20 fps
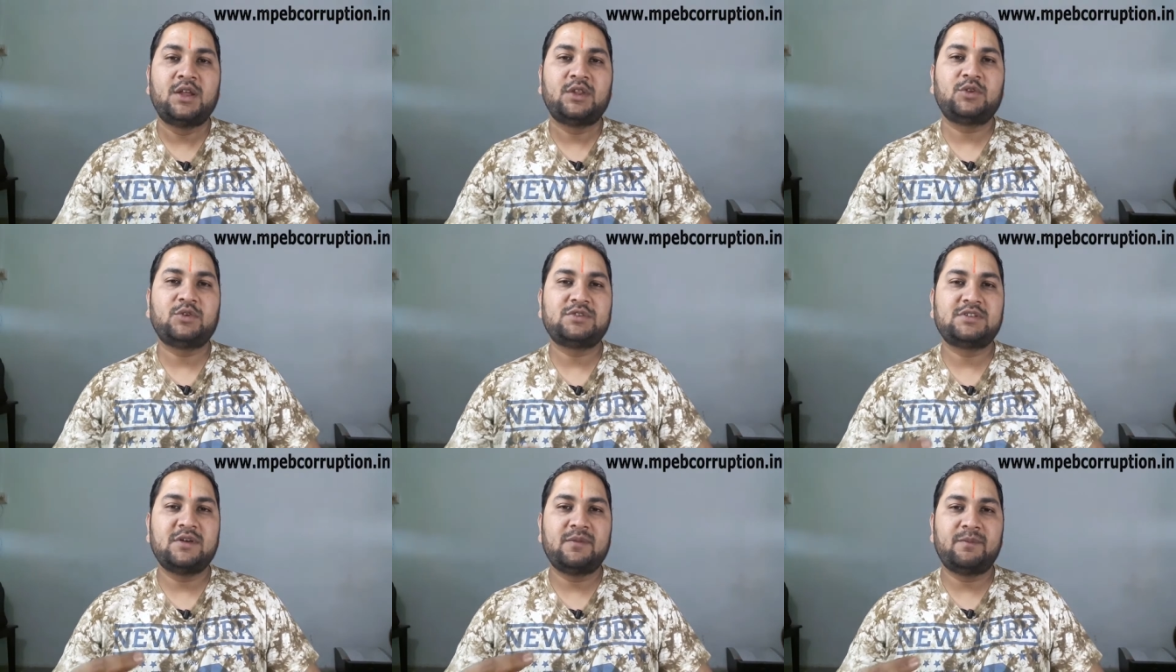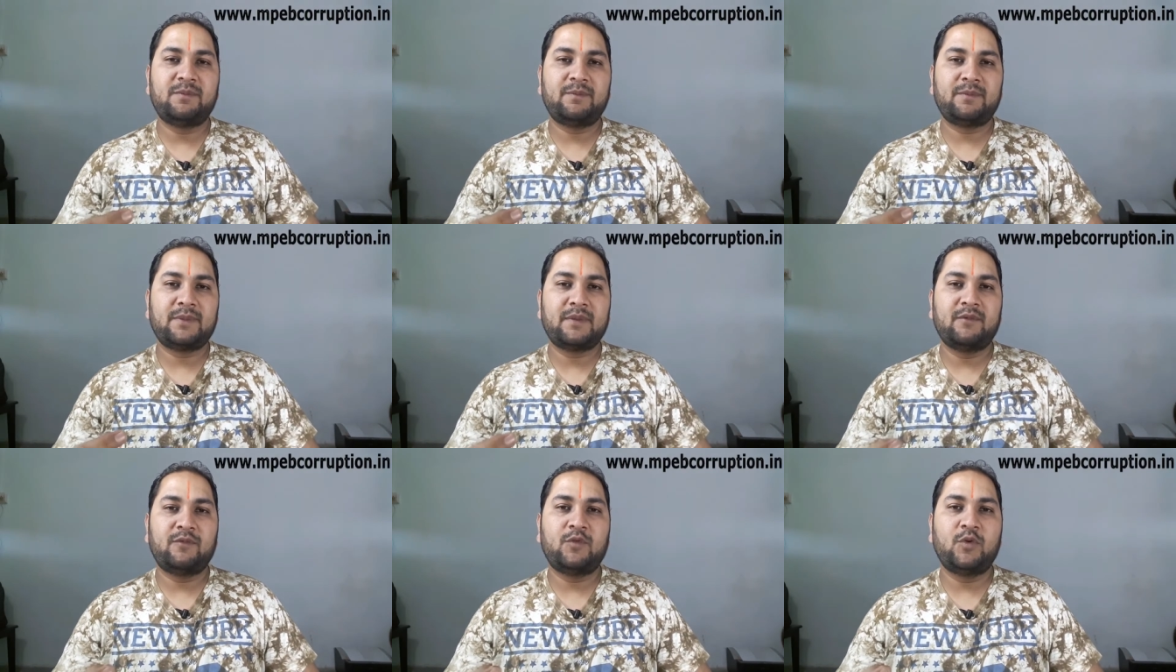तो जब
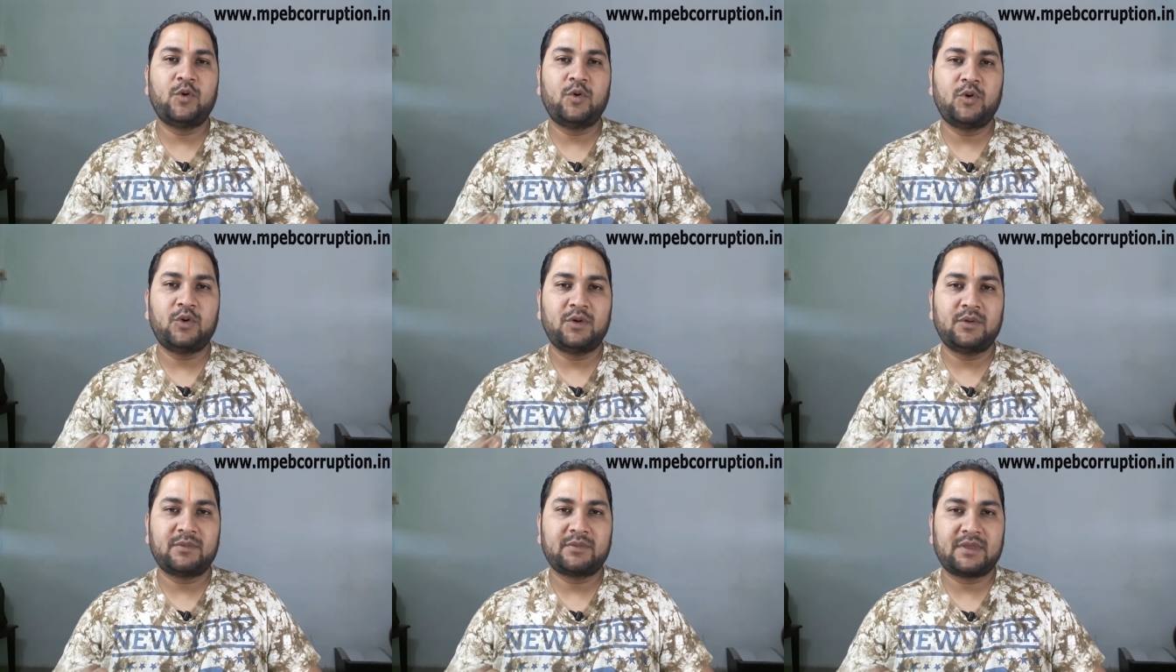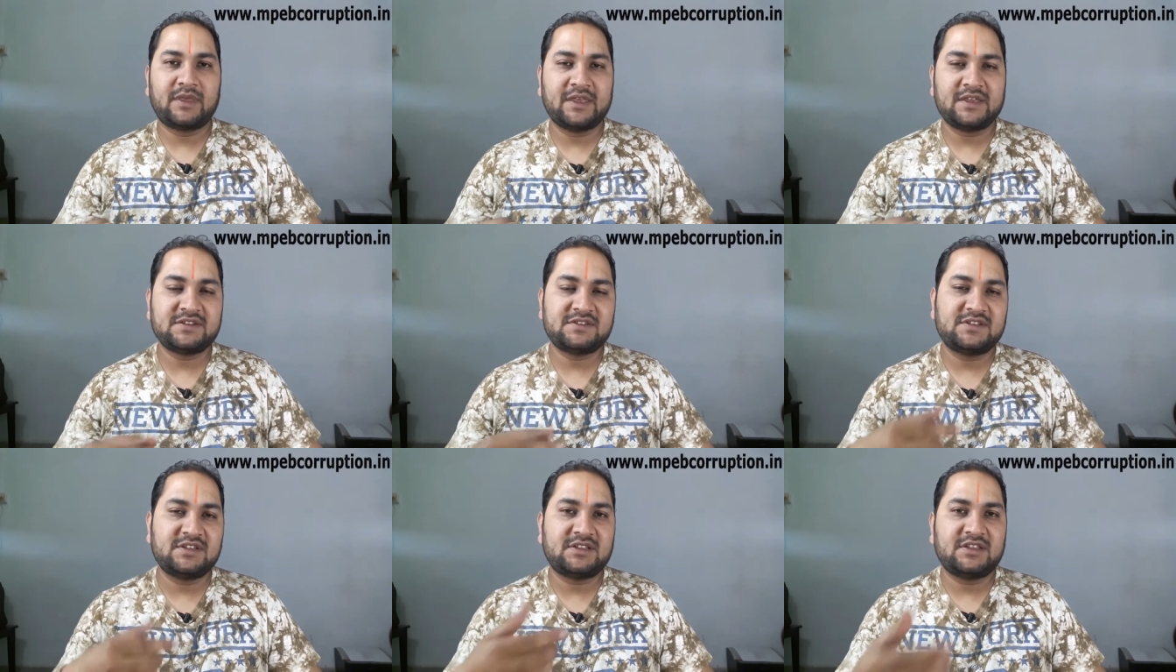वो
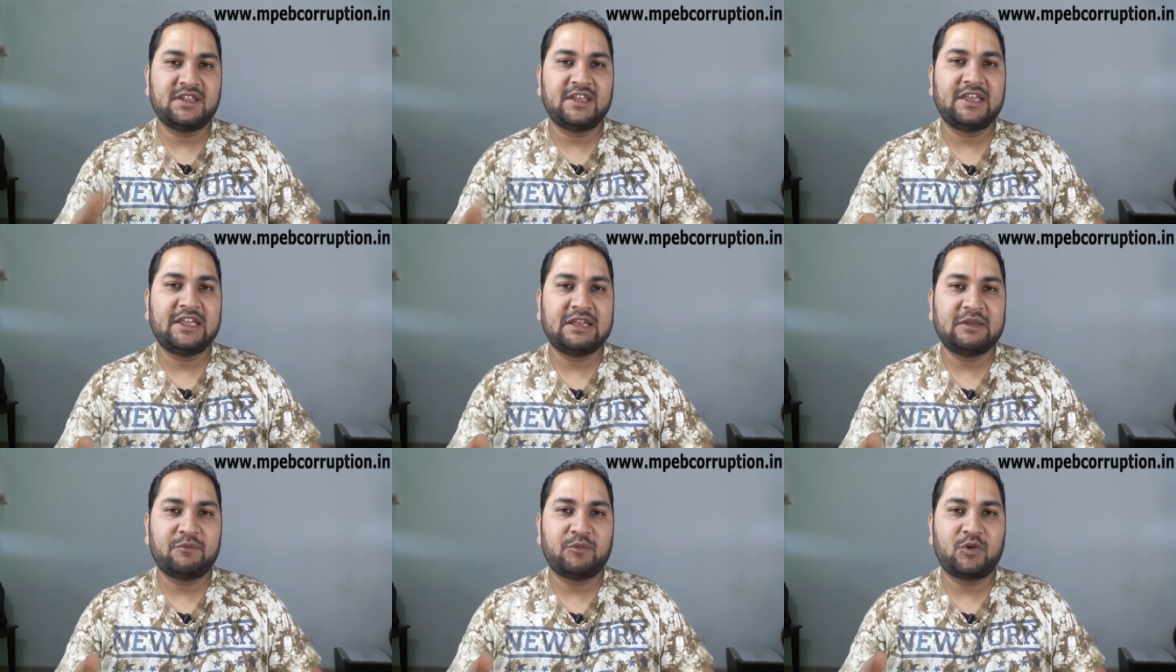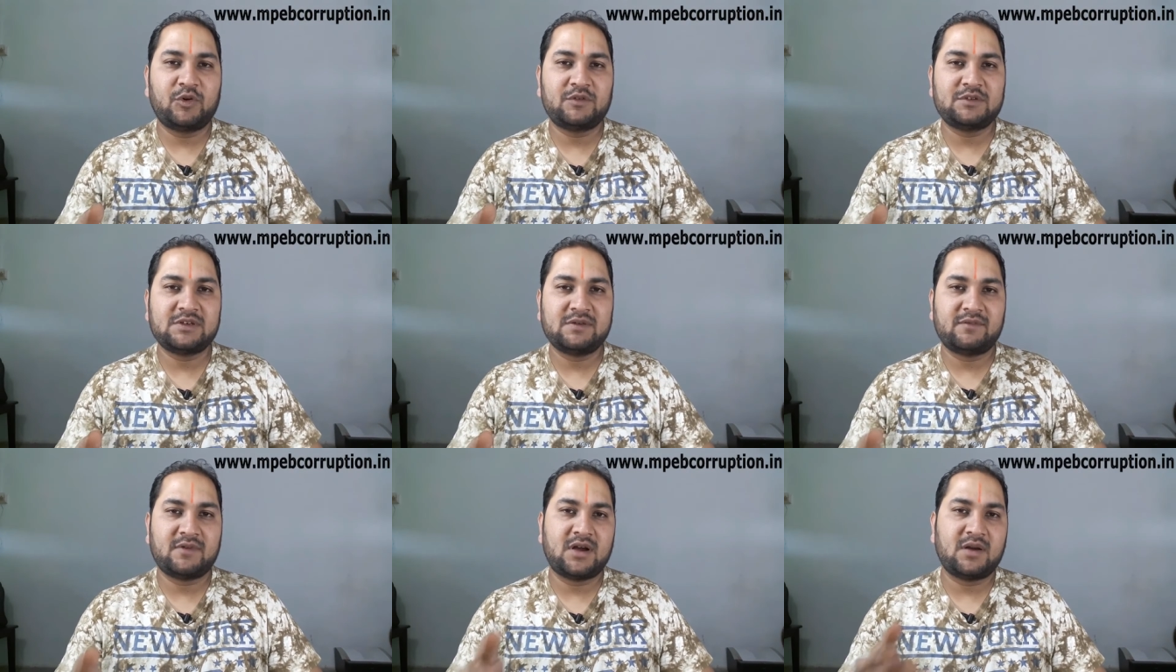केस जीतने की रिपोर्ट
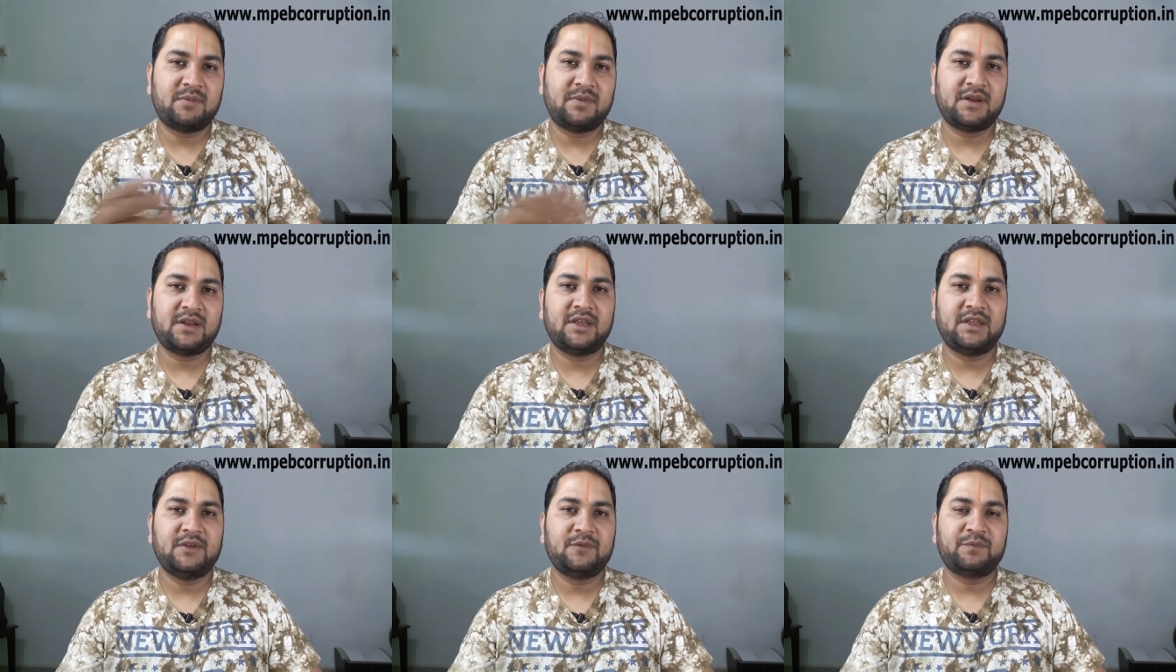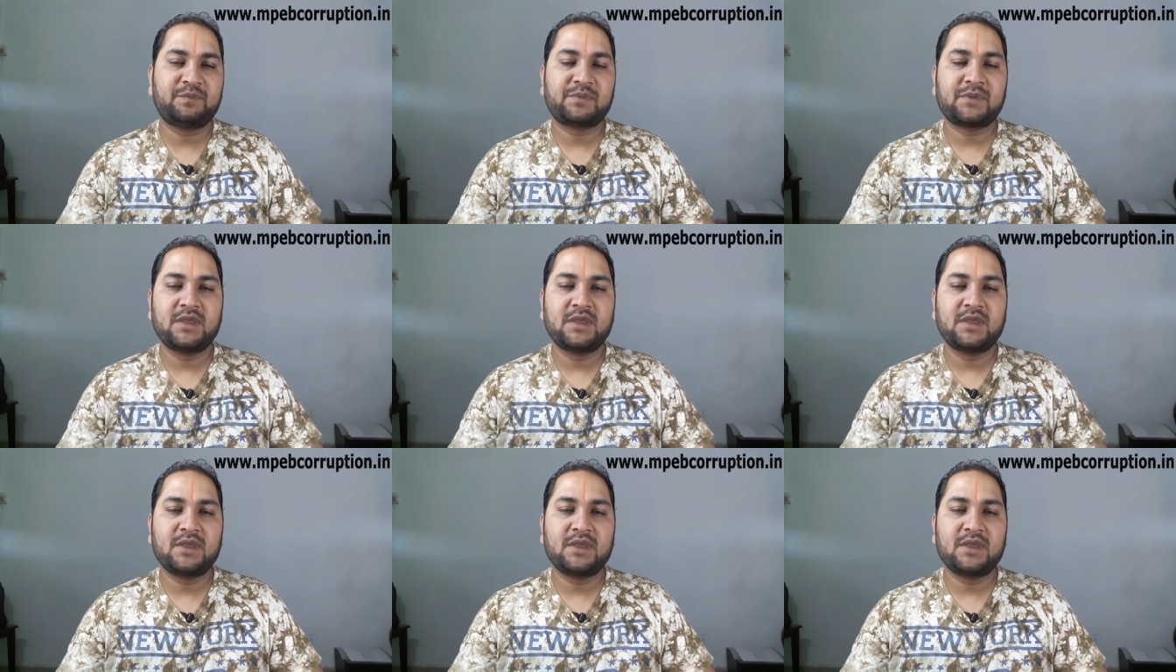जब वहाँ पर गई